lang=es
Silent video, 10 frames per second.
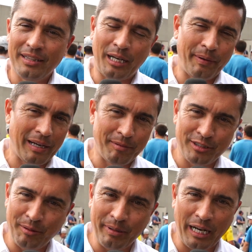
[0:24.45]

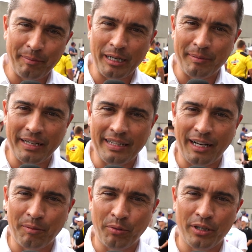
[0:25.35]
trabajamos sin parar para armar el
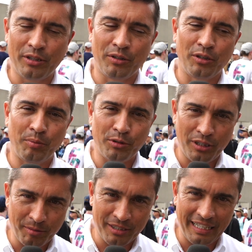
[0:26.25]
de repuesto, nos
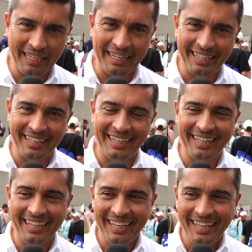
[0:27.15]
pusimos en la carrera,